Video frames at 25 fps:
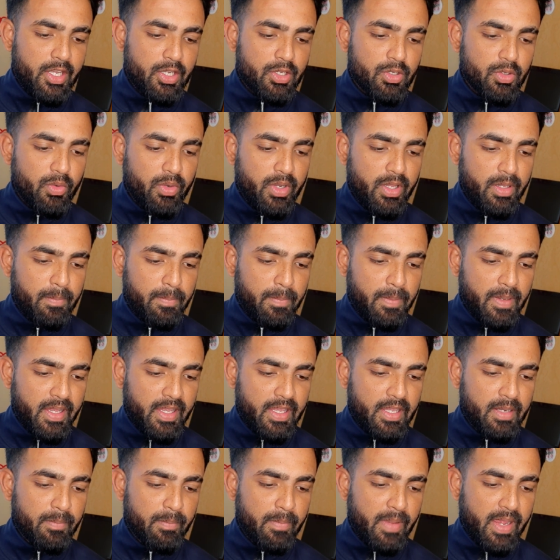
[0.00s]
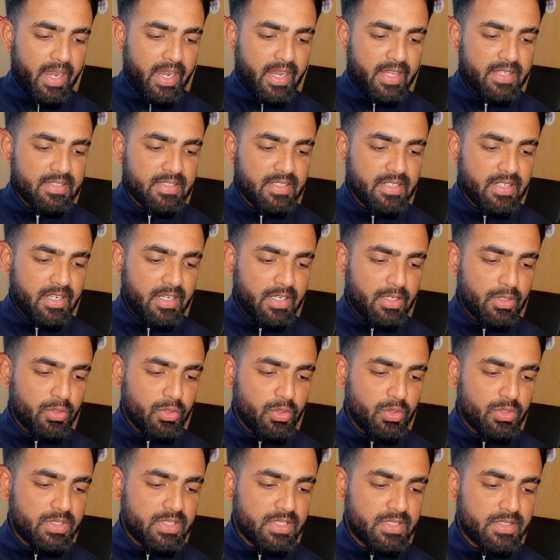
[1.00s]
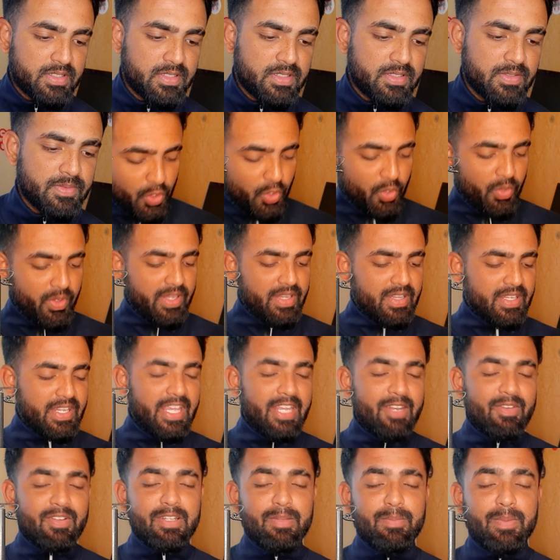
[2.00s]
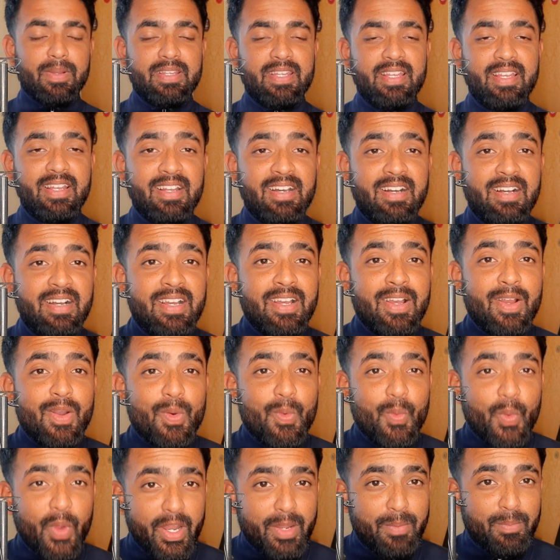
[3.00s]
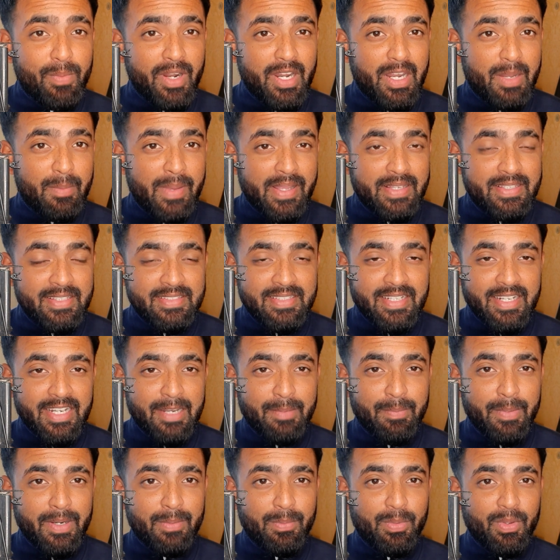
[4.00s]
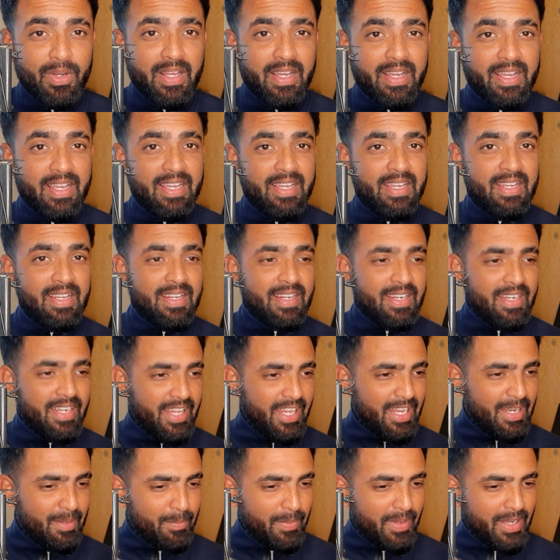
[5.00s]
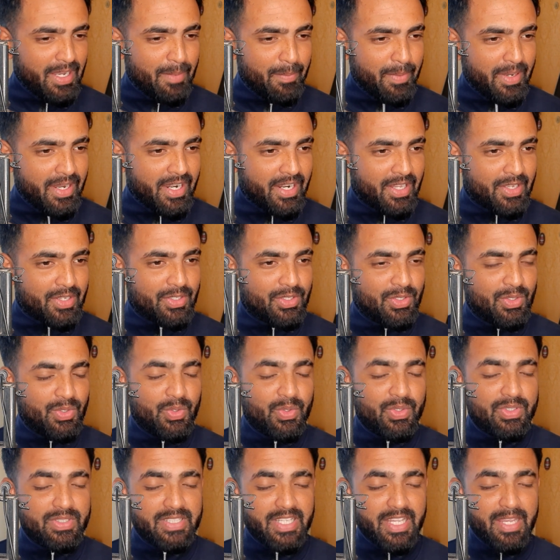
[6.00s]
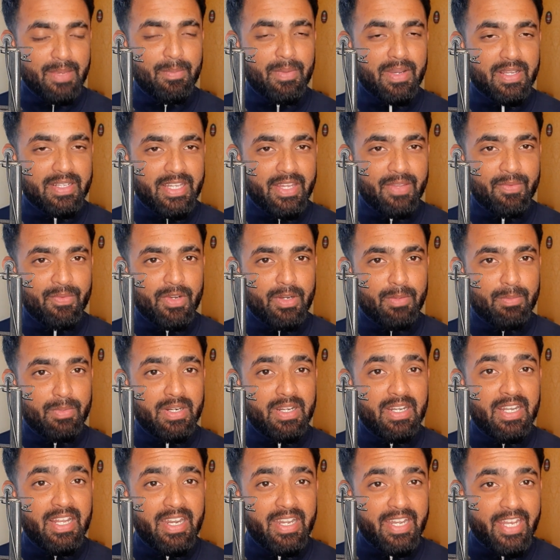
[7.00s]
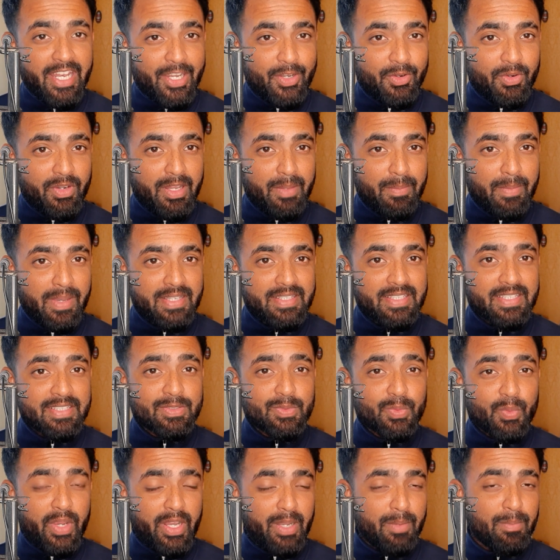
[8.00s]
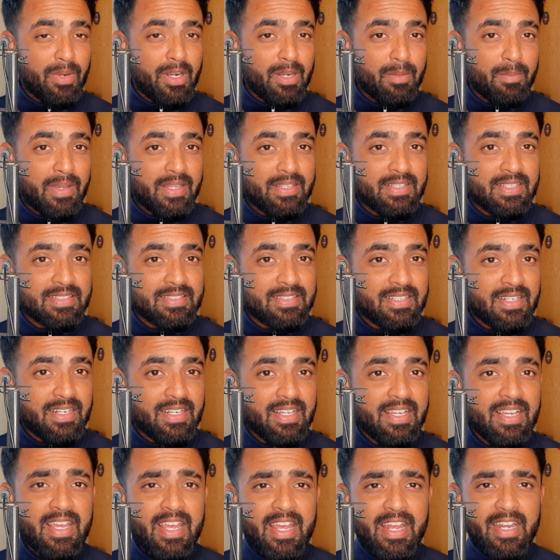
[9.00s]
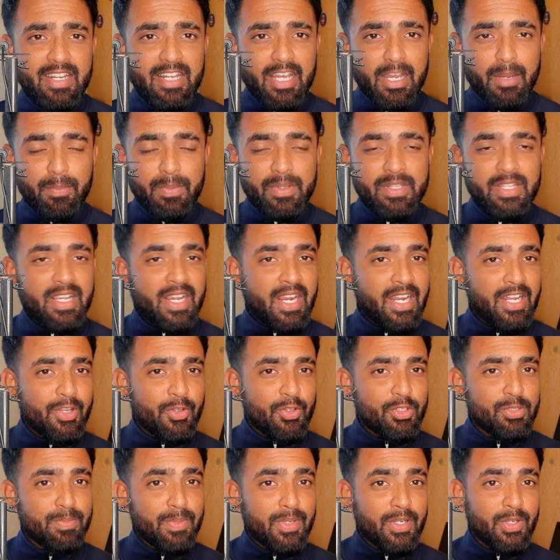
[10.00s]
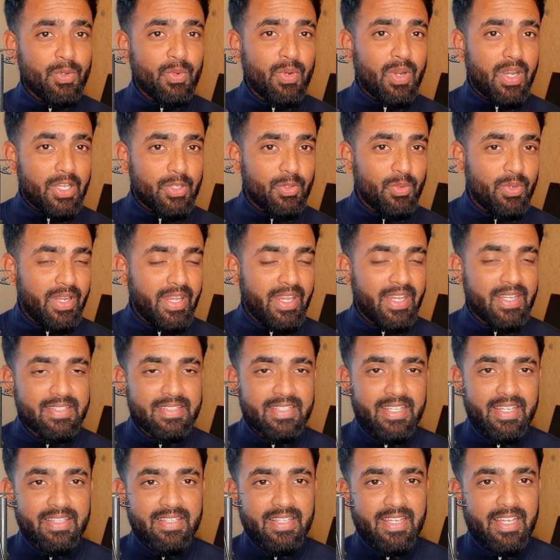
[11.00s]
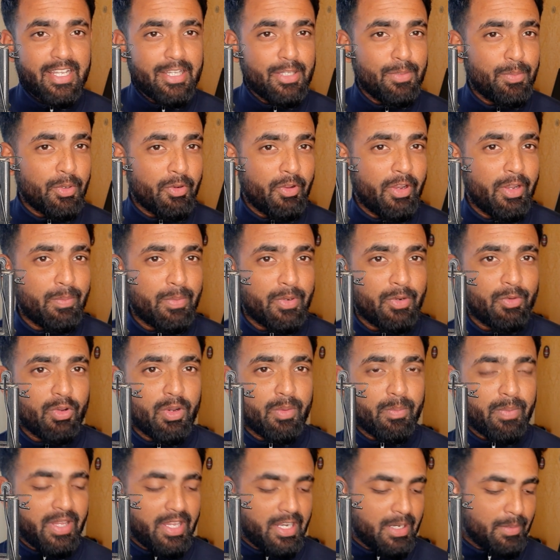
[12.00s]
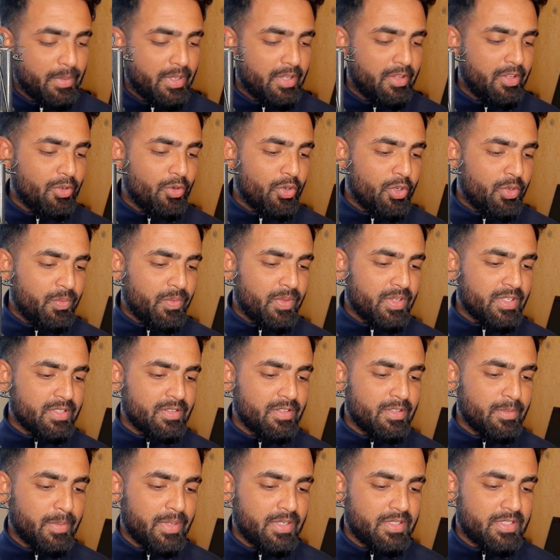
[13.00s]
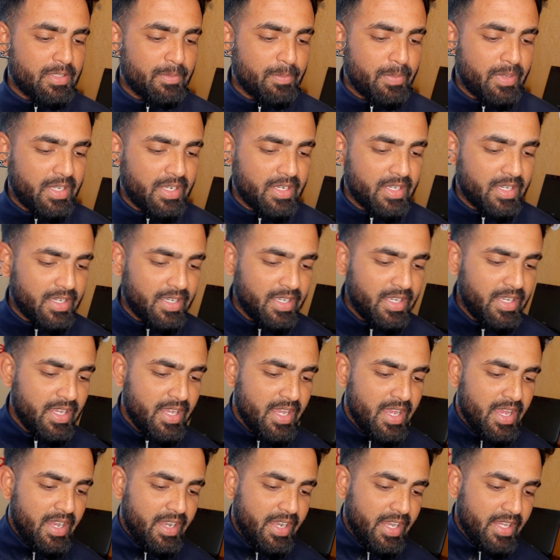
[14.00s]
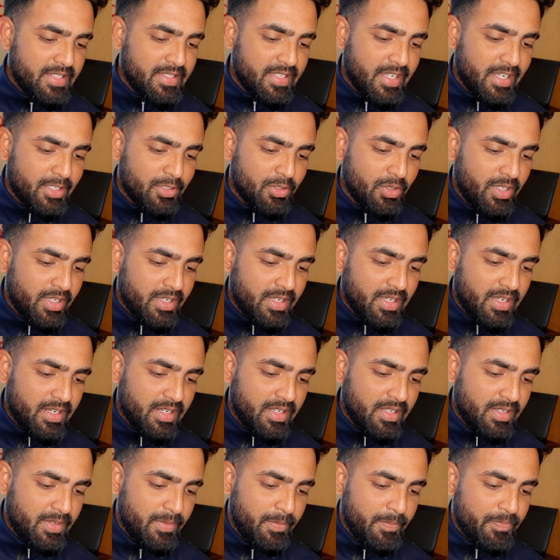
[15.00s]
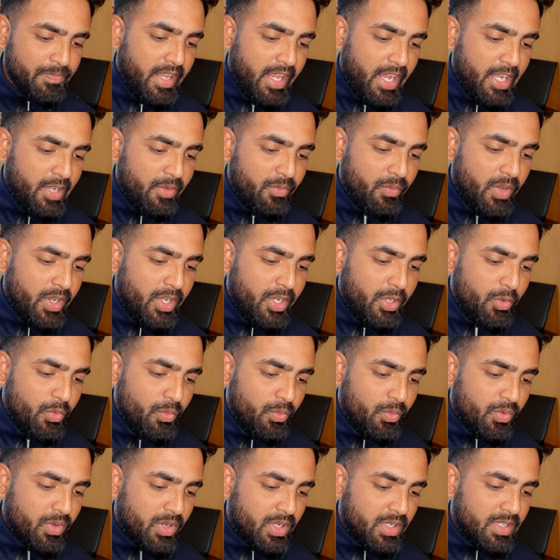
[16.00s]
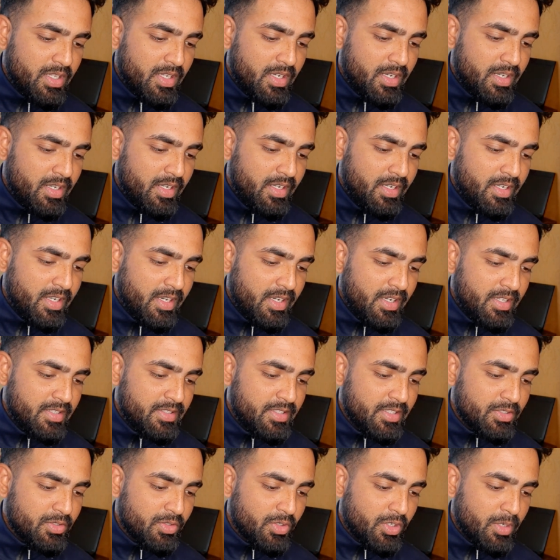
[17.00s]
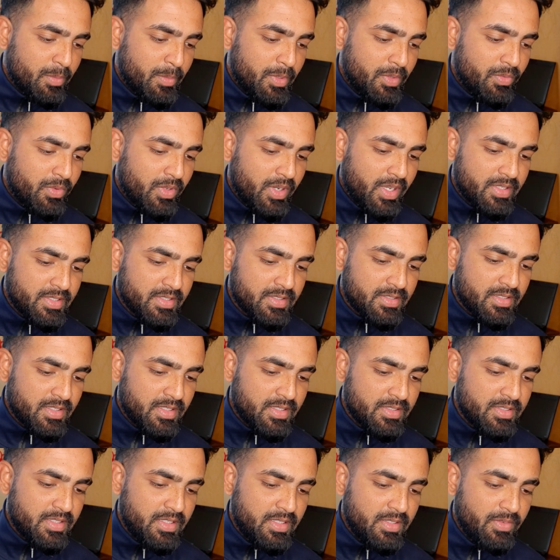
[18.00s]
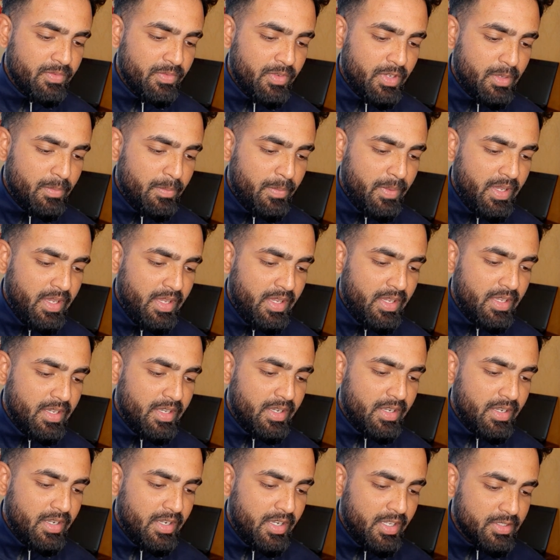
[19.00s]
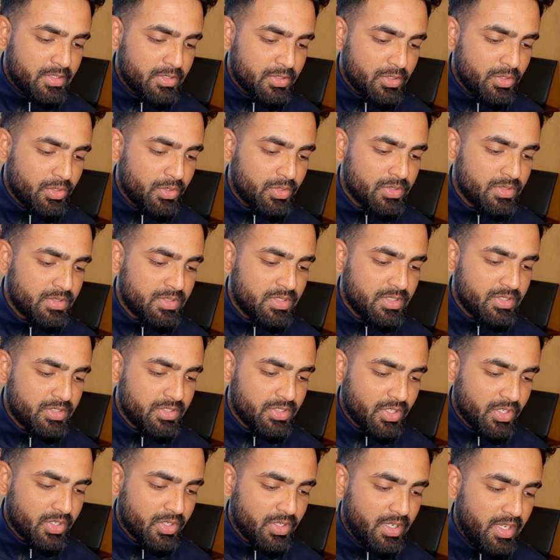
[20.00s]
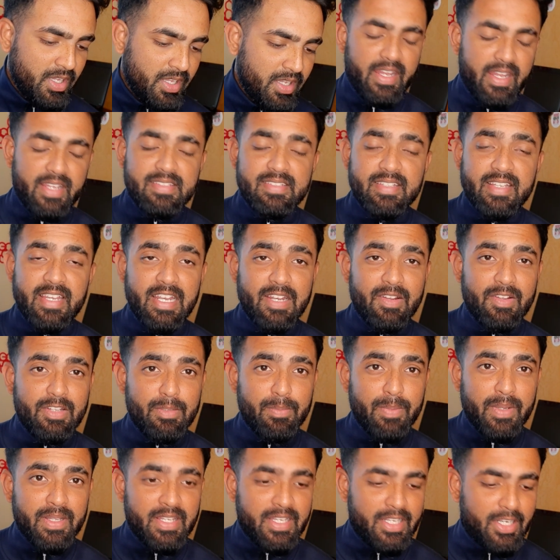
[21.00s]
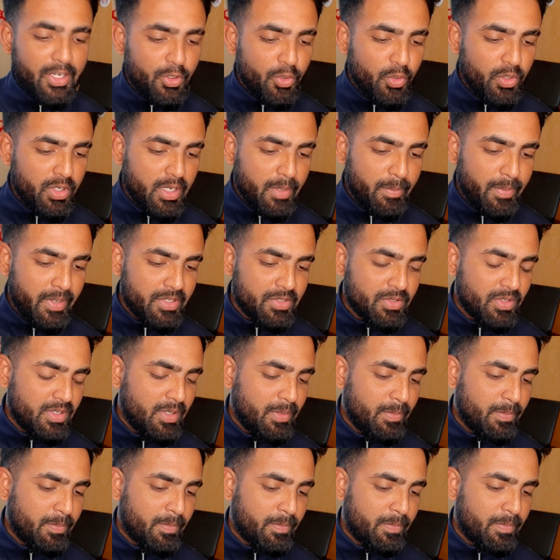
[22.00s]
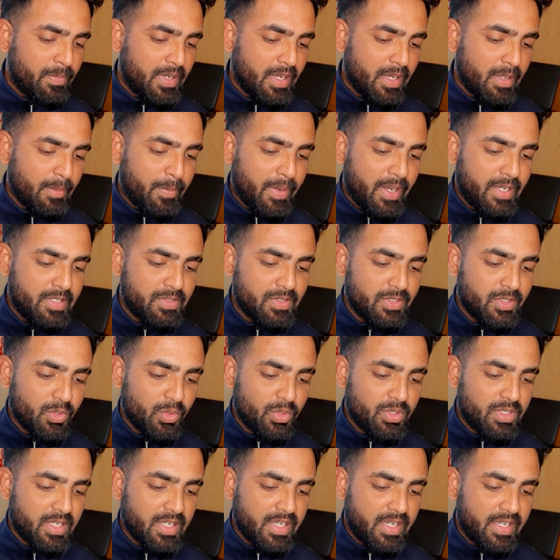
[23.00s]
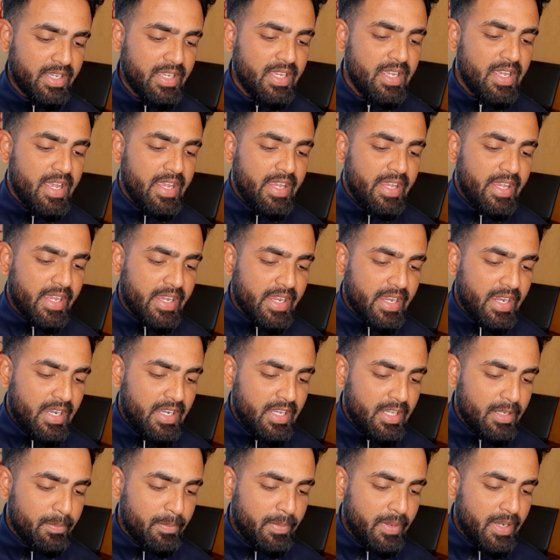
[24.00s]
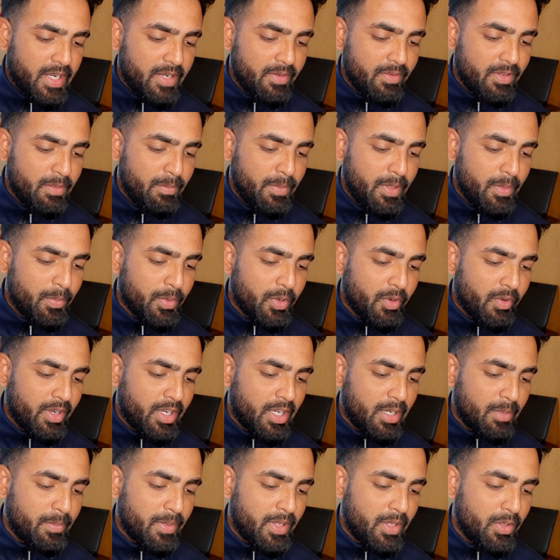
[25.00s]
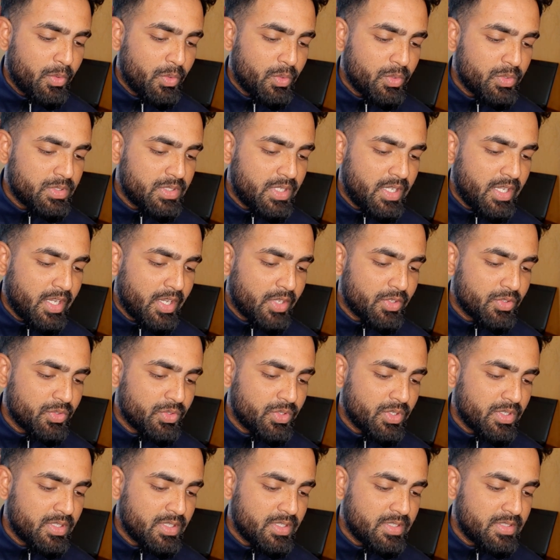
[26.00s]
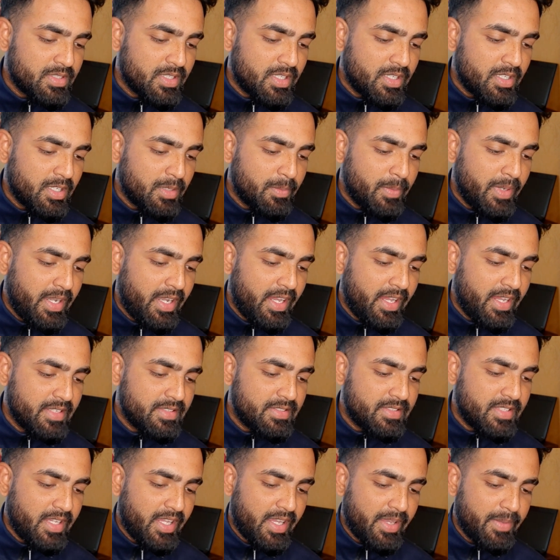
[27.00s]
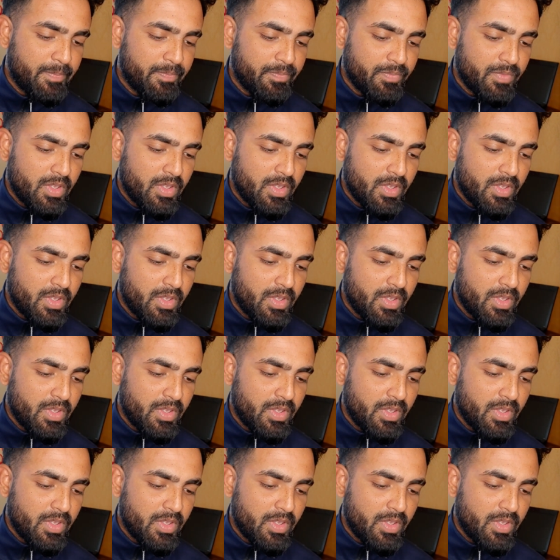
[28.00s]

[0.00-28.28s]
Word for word: இன்க்ளூடிங் பிளேயர் மேனேஜர் அண்ட் கோச்சஸ் ஸோ இந்த இயர் வந்து பார்த்தீங்கன்னா ஒயிட் பாலில் மேட்சஸ் கண்டக்ட் பண்ண போகிறாங்க டிஎன்பியில் எப்படி நடக்குதோ சேம் அதே ஃபார்மேட்டில் டி டுவெண்ட்டி மேட்சஸ் ஒயிட் பால் மேட்சஸ்னால டாப் வந்து கலர் யூஸ் பண்ணும் அதுவும் டிஎன்சிஎஸ்ஐலேருந்து ப்ரொவைட் பண்ணும் அப்படிங்கிற மாதிரி நோட்டிஃபிகேஷன் வந்து மென்ஷன் பண்ணியிருக்காங்க நெக்ஸ்ட் என்ன சொல்லியிருக்காங்கன்னா டேட் வென்யூ ஃபார் த இன்டர் டிஸ்ட்ரிக்ட் டோர்னமெண்ட் ஃபார் எஸ்எஸ் ராஜன் வில் பி டிஸ்க்ளோஸ்டு ஷார்ட்லி நெக்ஸ்ட் கீழே வந்து பார்த்தீங்கன்னா நோட் அப்படின்னு சொல்லி நிறைய பாயிண்ட்ஸ் வந்து கொடுத்துருக்காங்க எ கலர் பேட் வில் பி ப்ரொவைடட் பை ஹோஸ்டிங் அசோசியேஷன் சென்டர் பை டிஎன்சிஏ